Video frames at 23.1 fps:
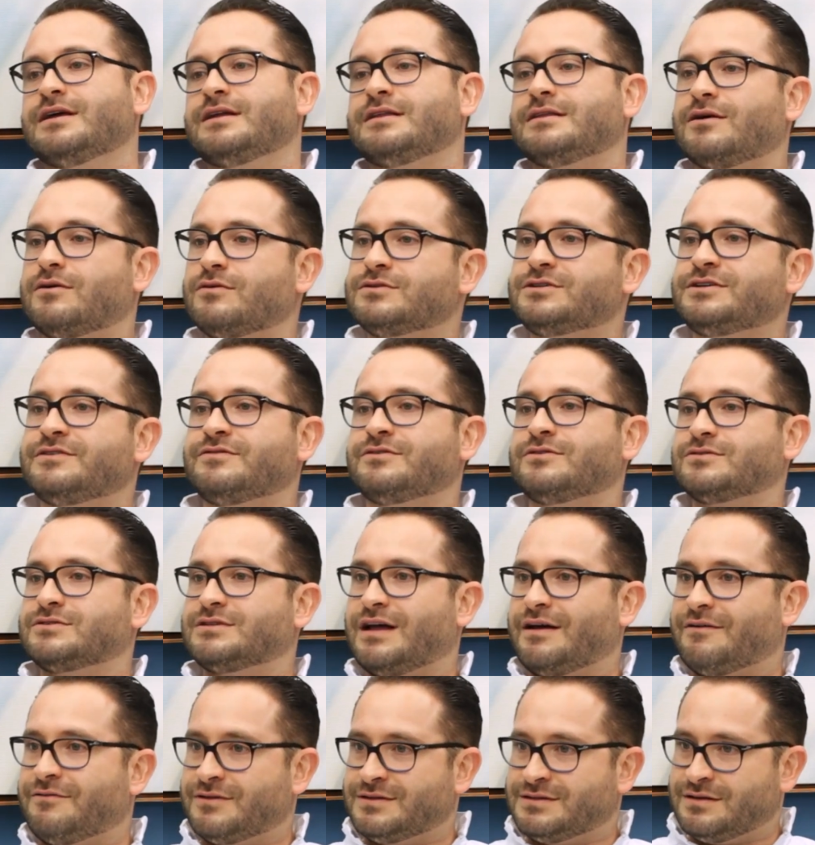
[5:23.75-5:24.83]
Então, eu tive que
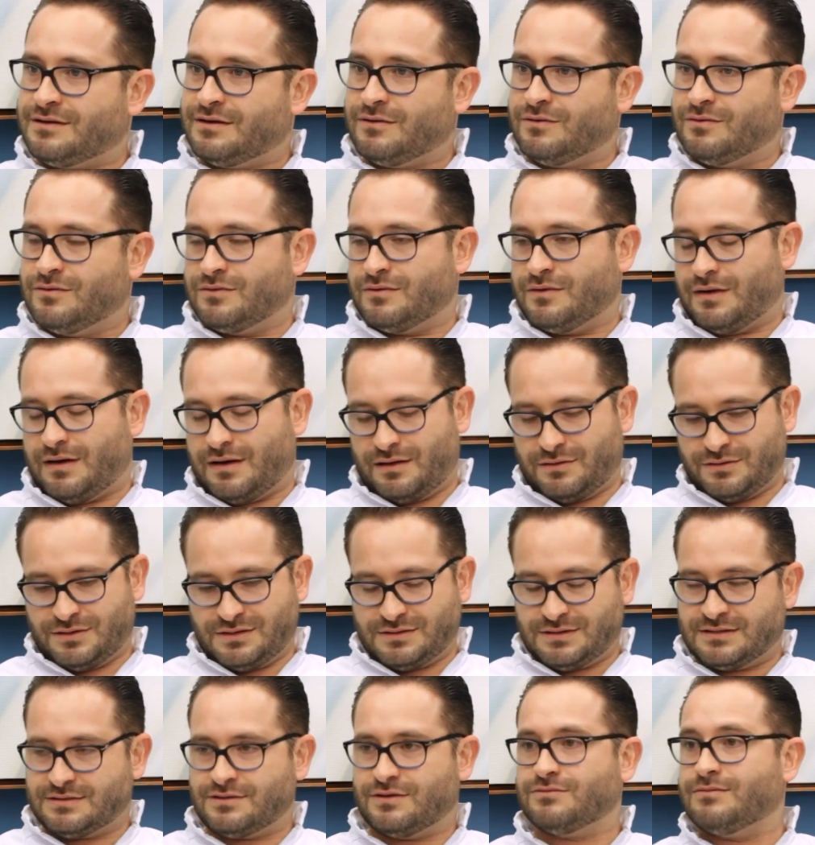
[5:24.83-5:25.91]
usar, fazer o, a
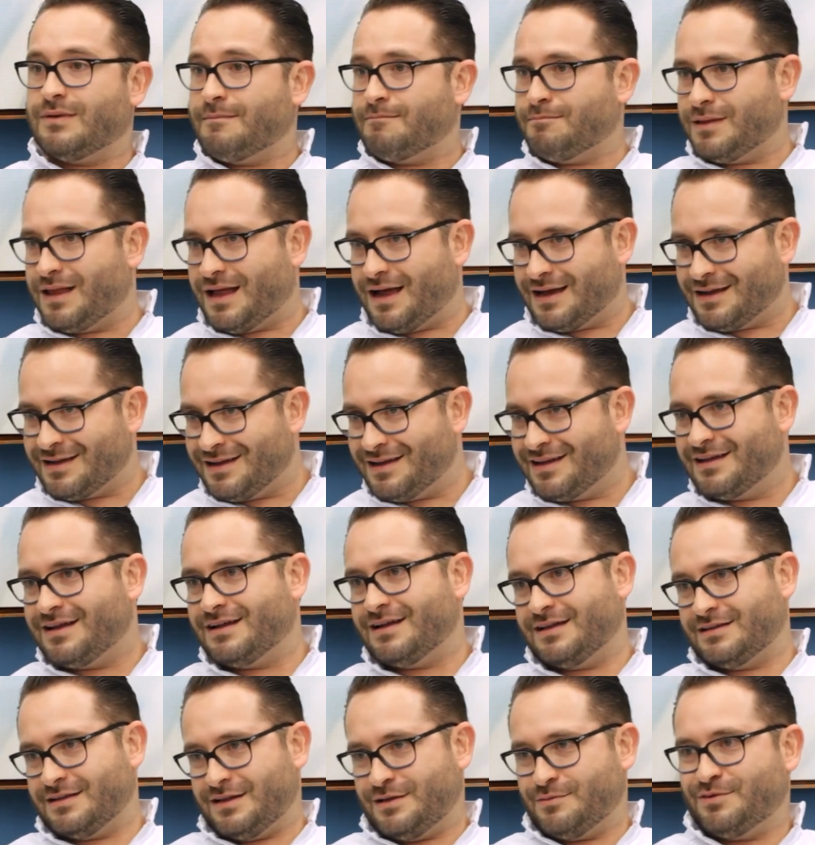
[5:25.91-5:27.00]
utilização de uma placa.
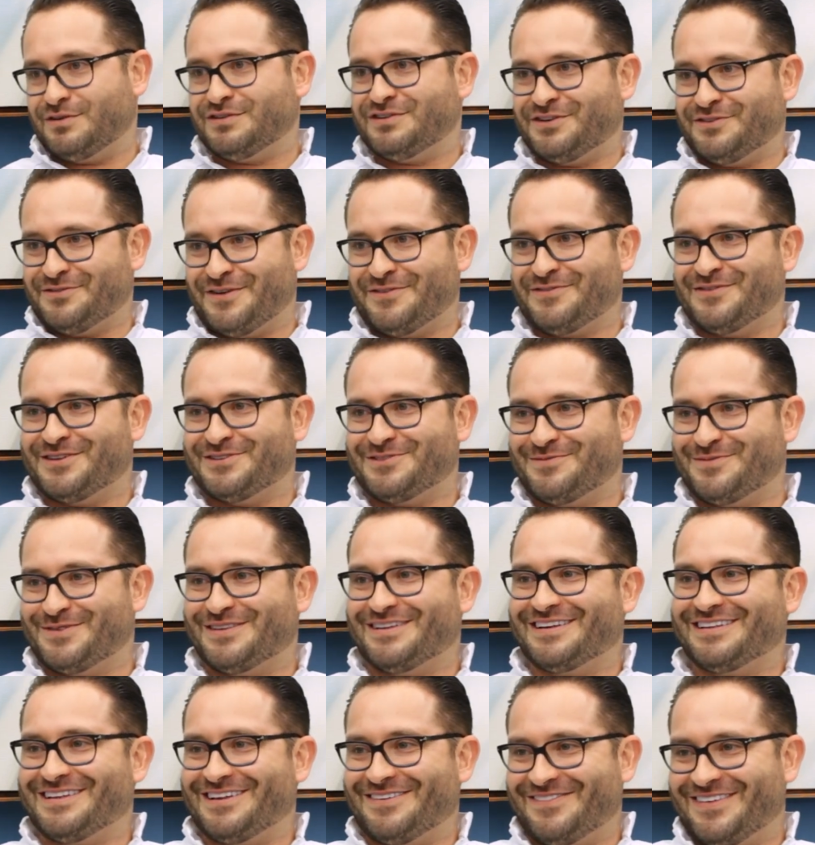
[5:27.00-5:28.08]
Até depois a gente vai falar sobre
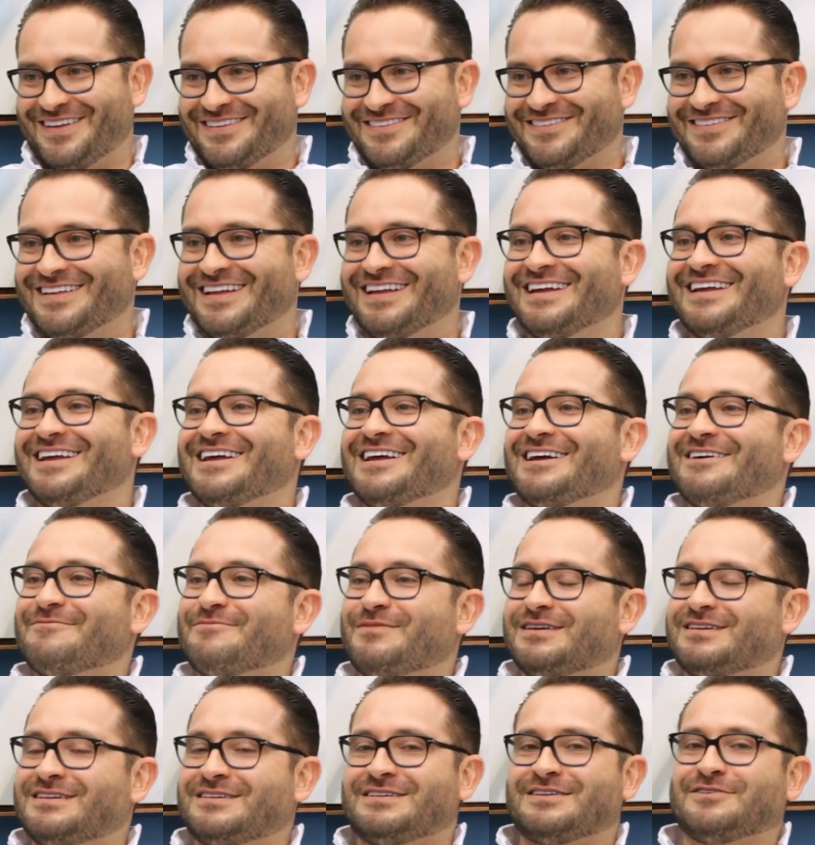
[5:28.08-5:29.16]
Vamos o tratamento, falar né? Sobre tratamento.
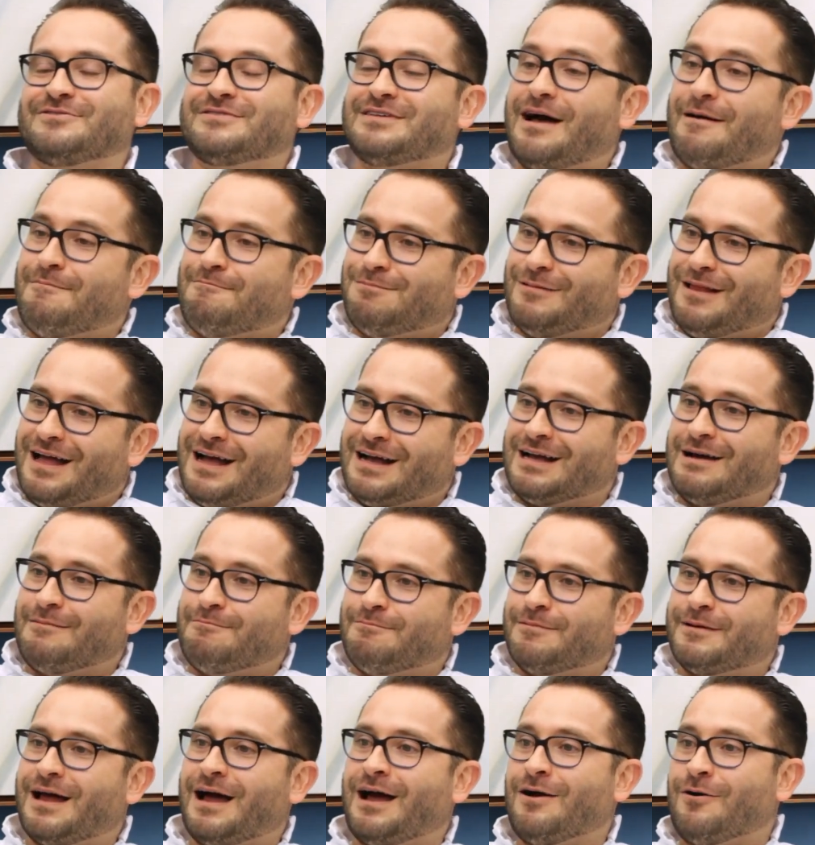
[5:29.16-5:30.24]
Mas, assim, usar a placa
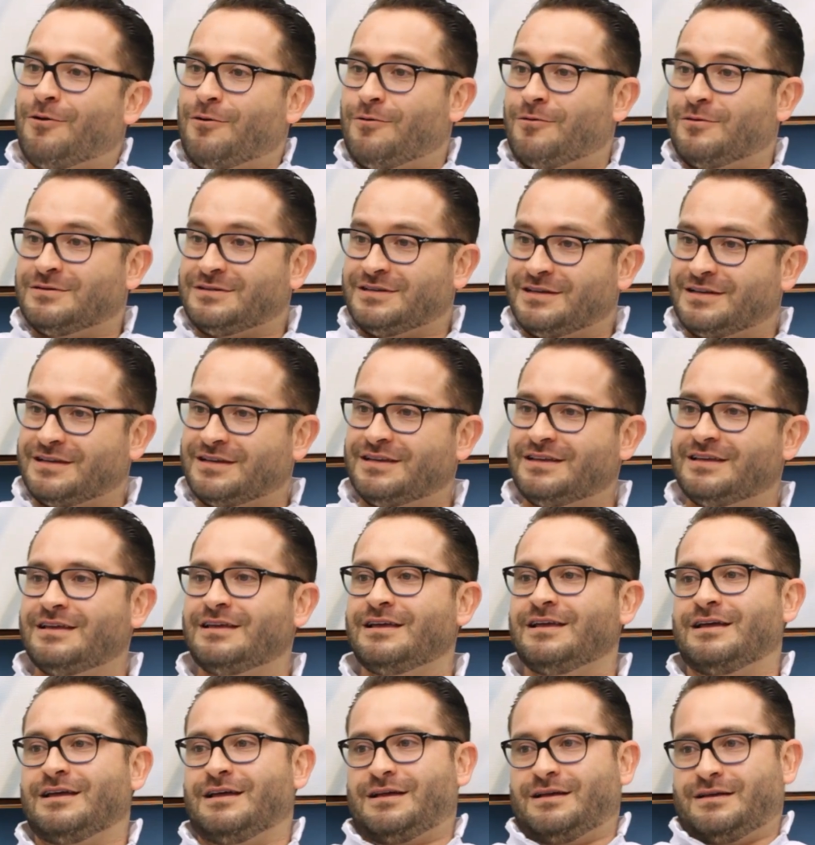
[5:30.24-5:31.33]
para
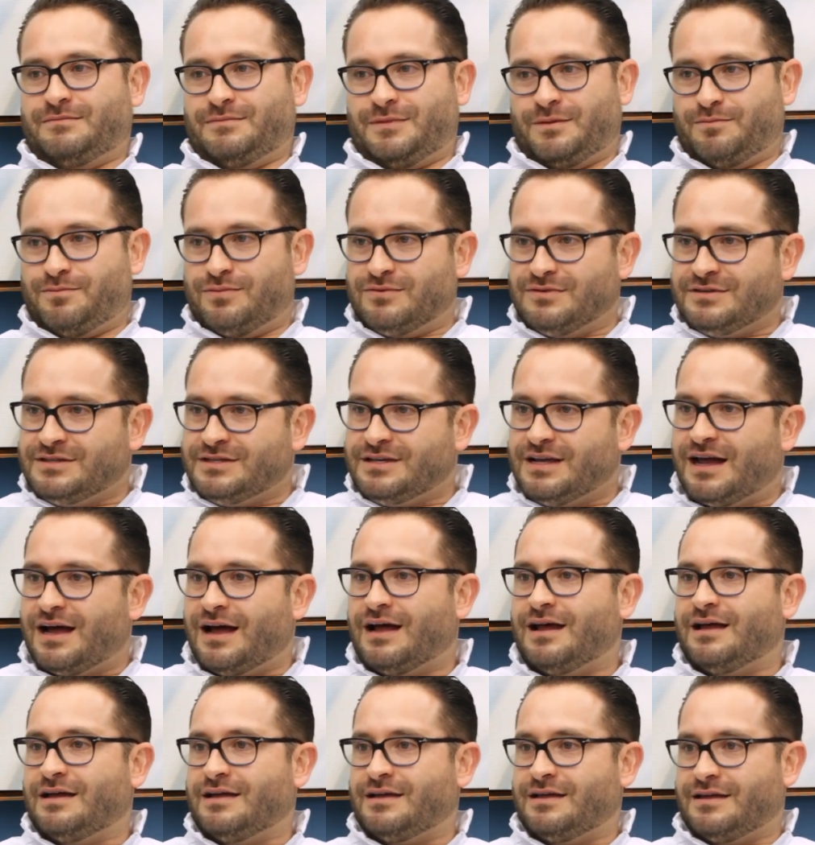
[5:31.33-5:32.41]
conseguir me
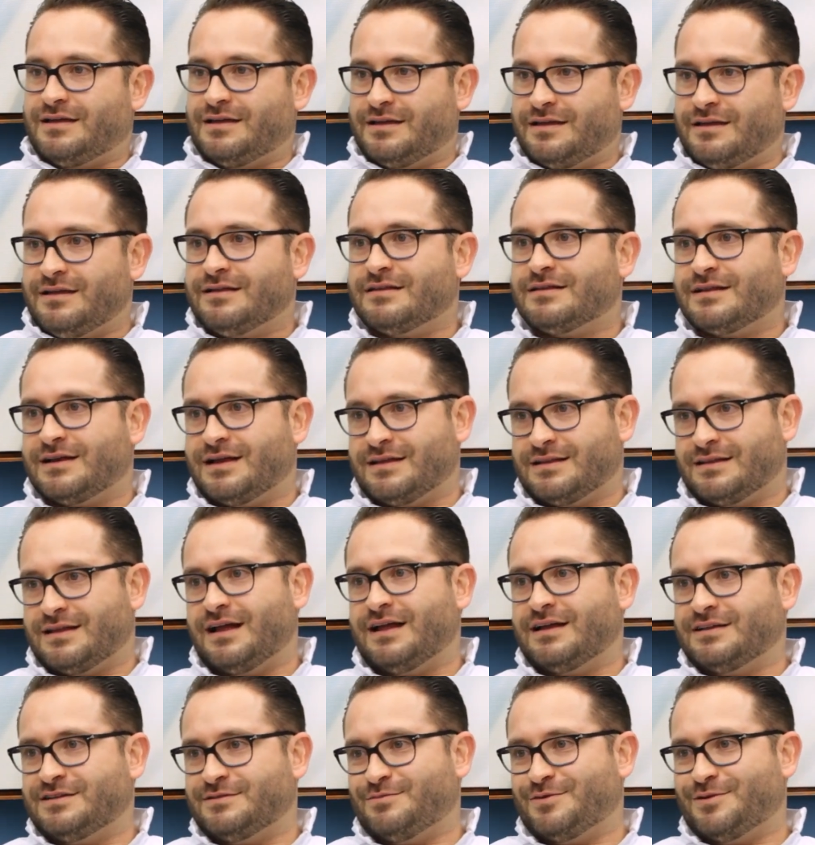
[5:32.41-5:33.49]
policiar e
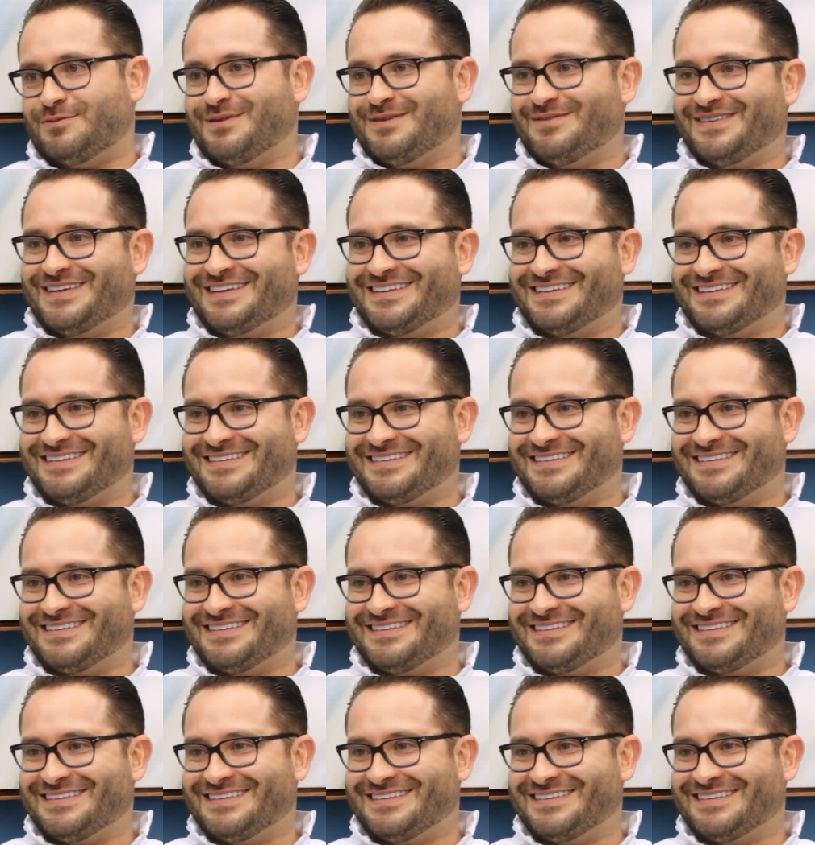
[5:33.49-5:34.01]
tratar esse probleminha.